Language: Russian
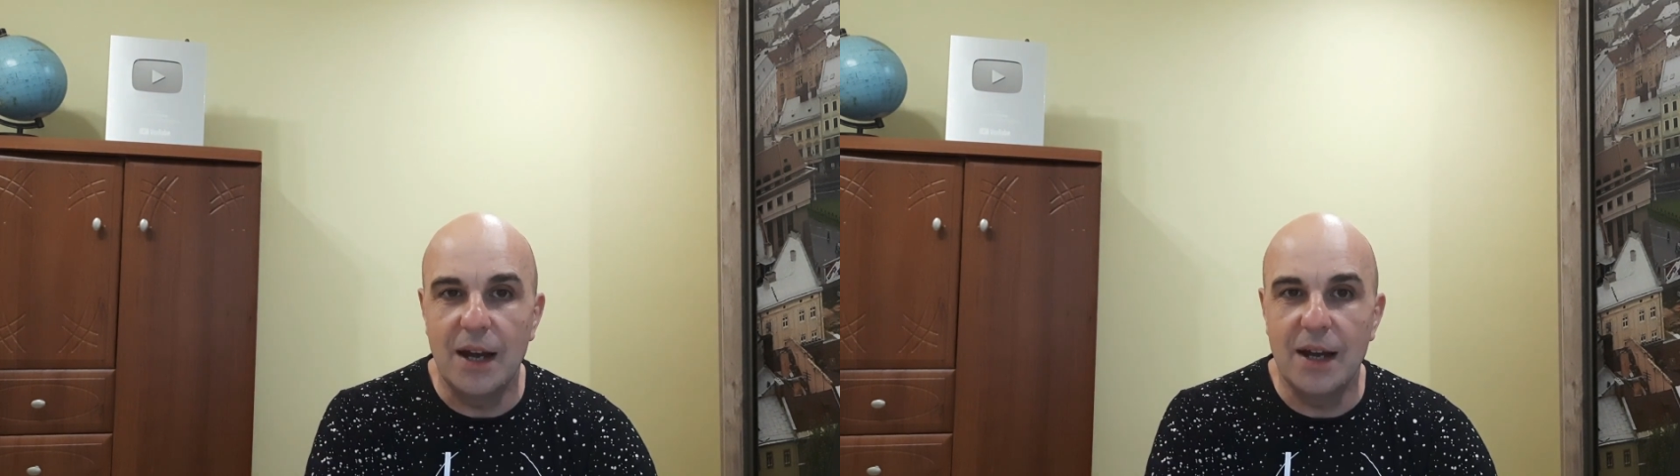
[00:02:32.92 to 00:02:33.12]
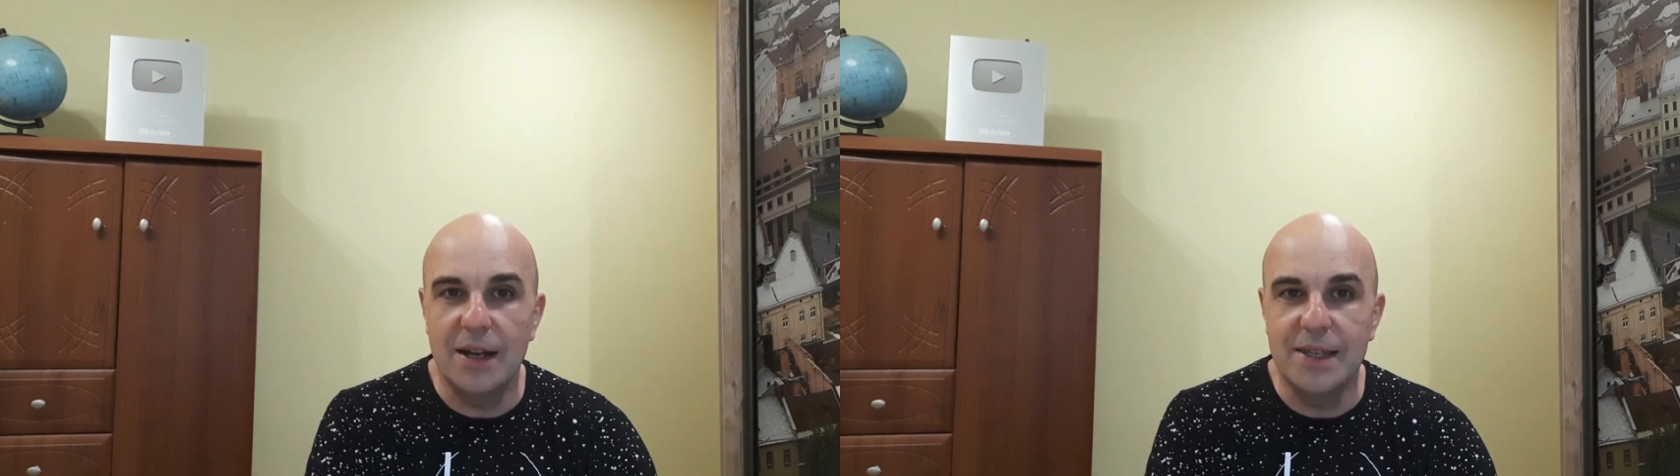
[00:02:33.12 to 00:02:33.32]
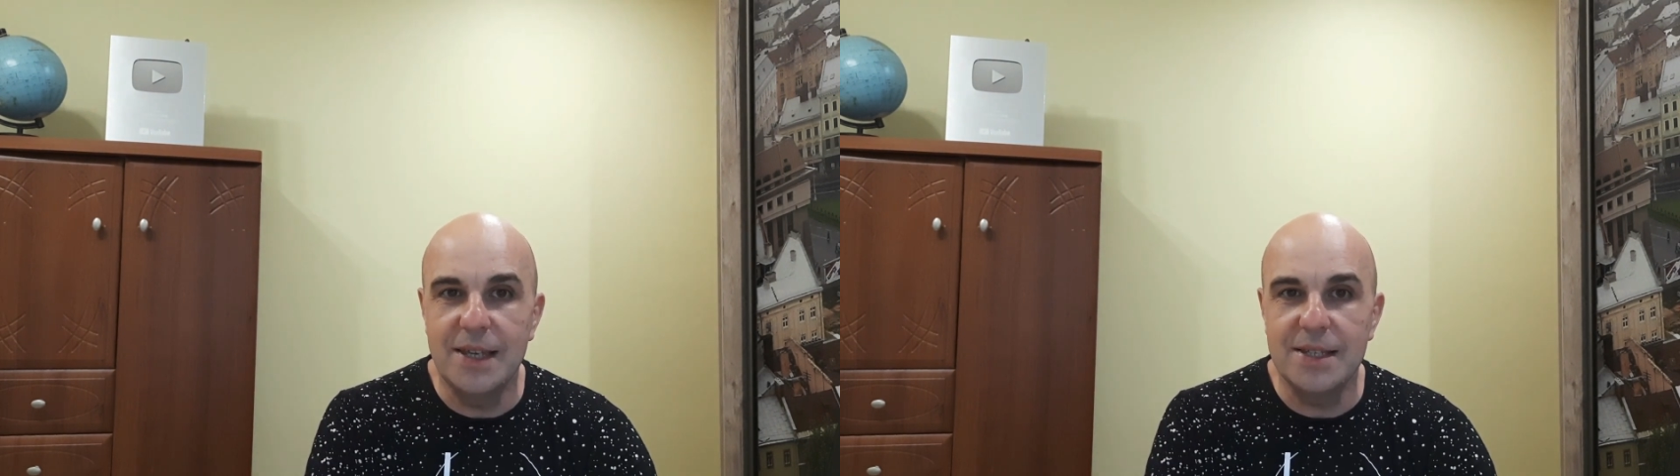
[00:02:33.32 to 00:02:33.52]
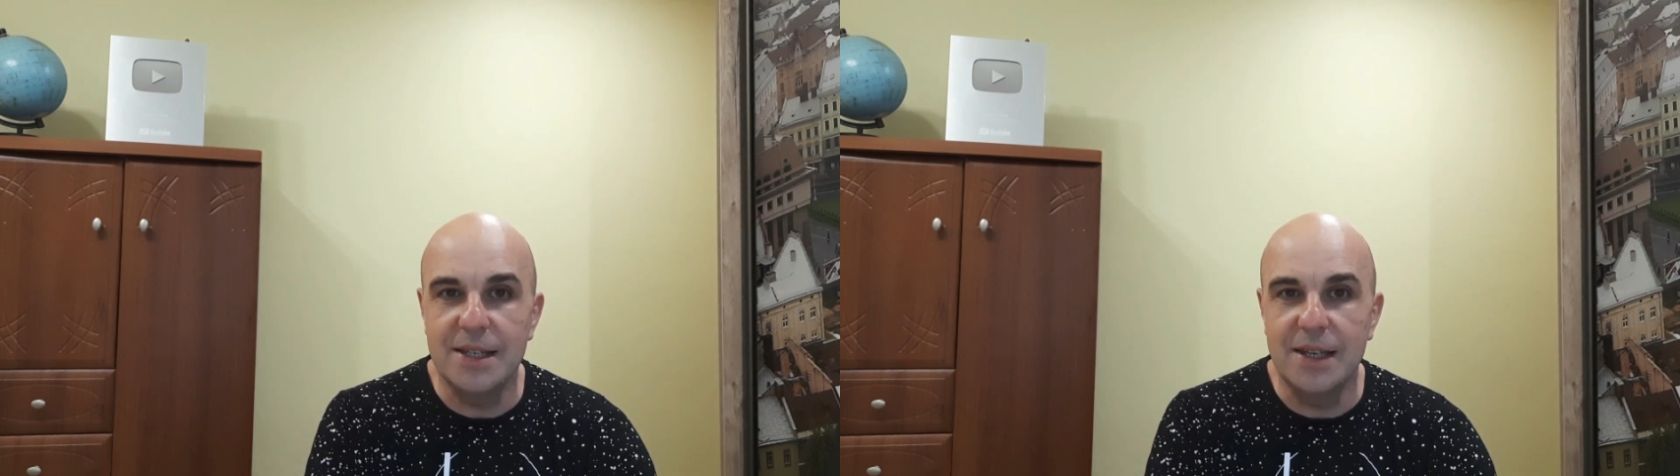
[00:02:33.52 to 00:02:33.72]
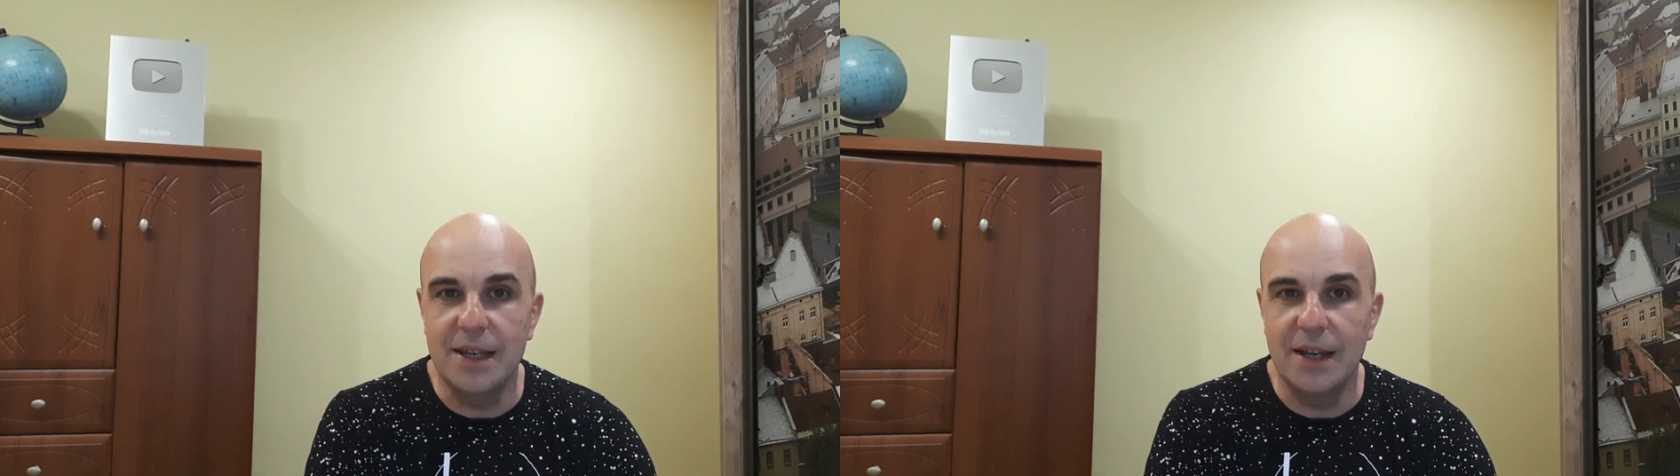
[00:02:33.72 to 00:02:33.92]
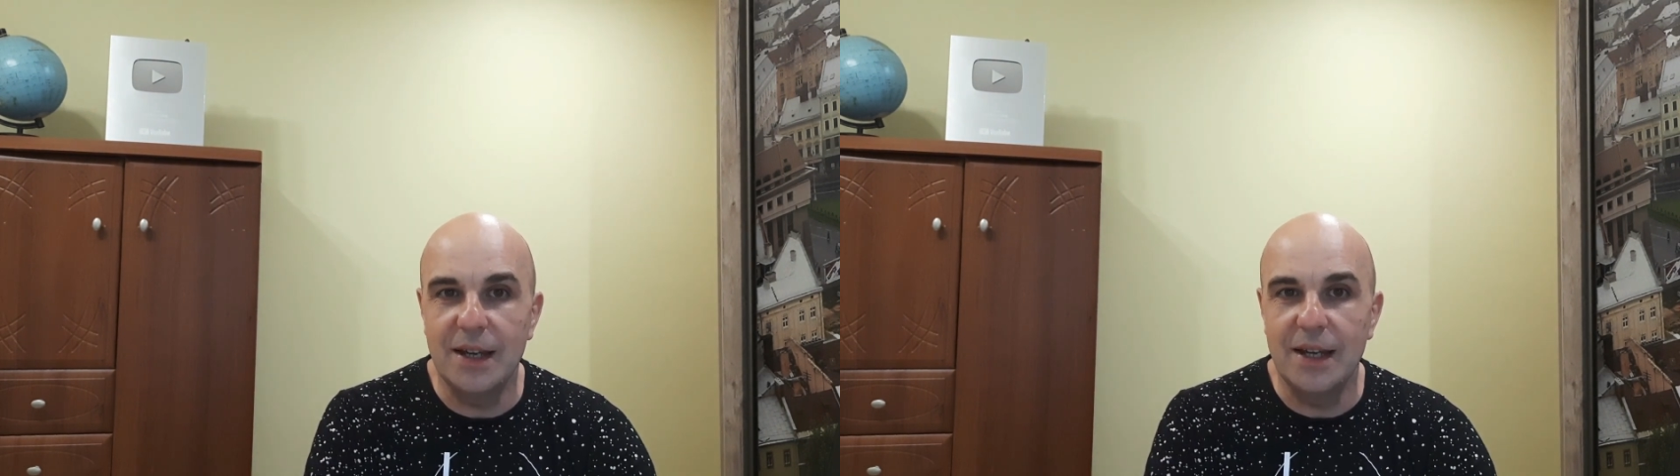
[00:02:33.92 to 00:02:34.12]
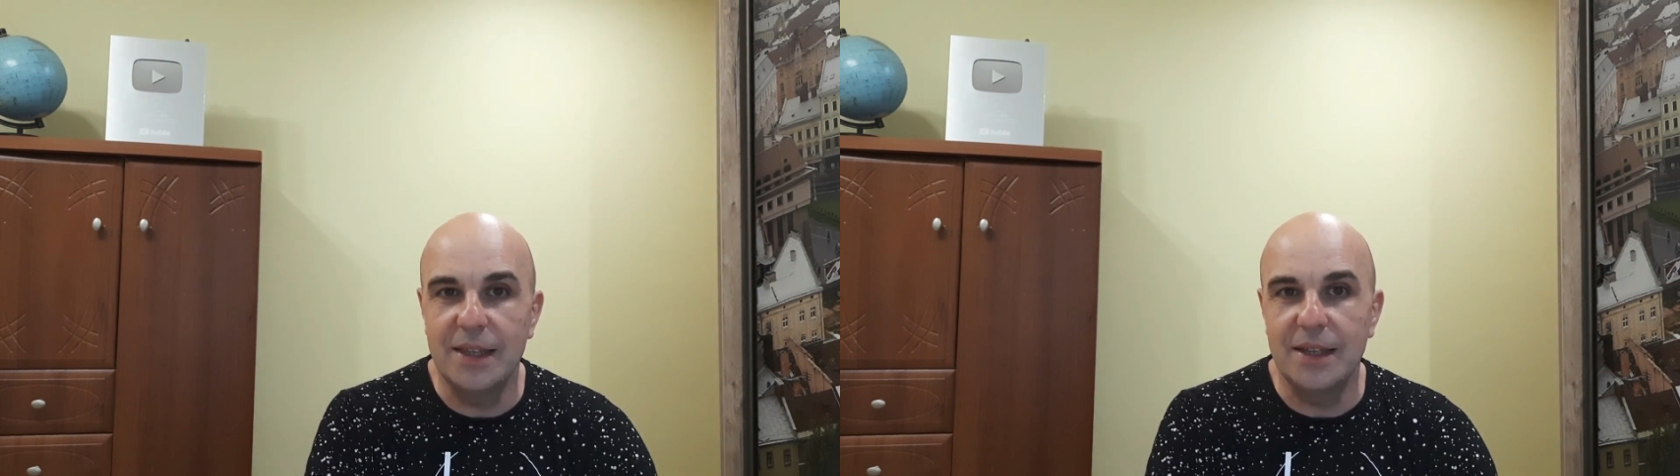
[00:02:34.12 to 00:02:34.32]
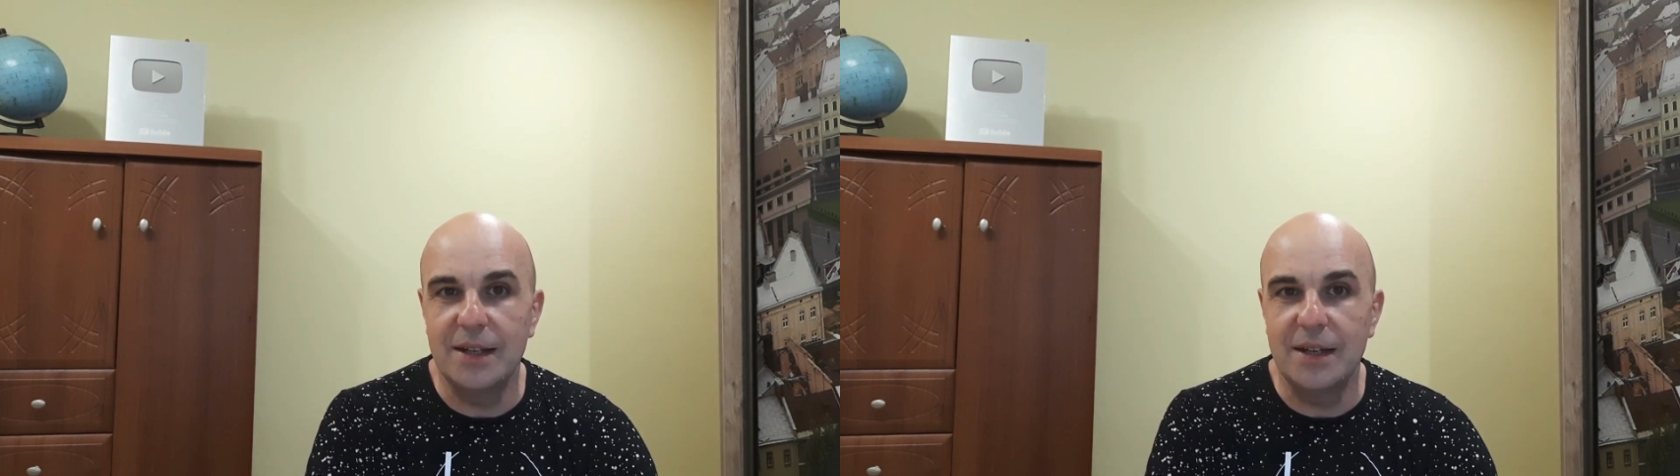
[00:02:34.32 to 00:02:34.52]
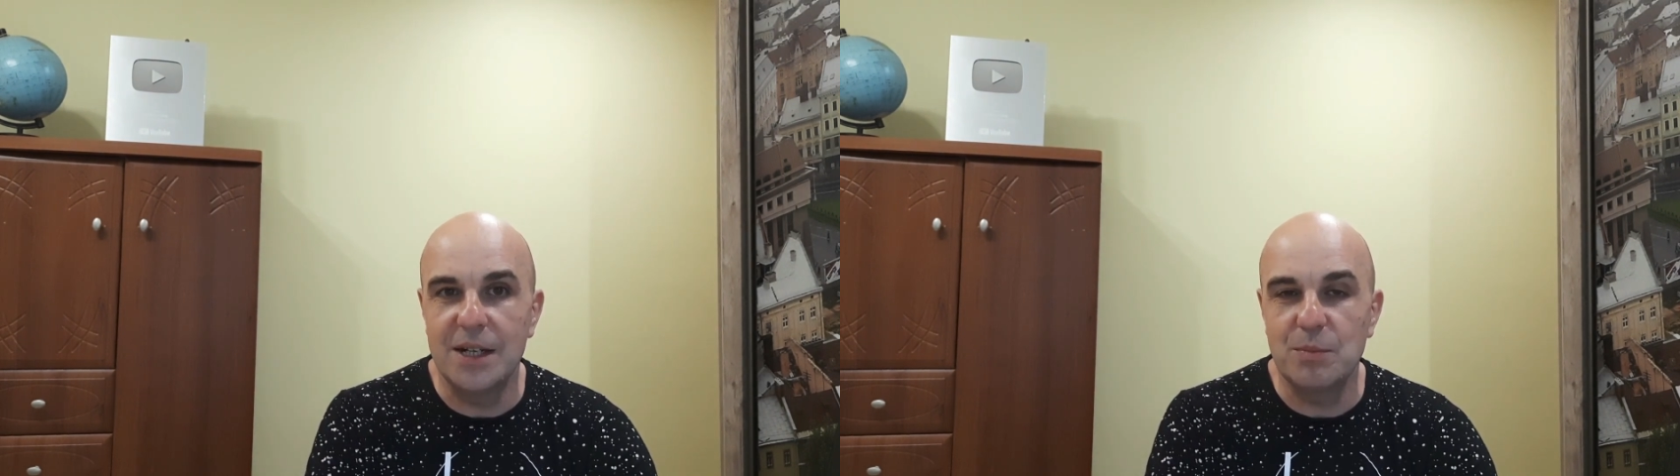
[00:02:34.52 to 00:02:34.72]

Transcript: А если это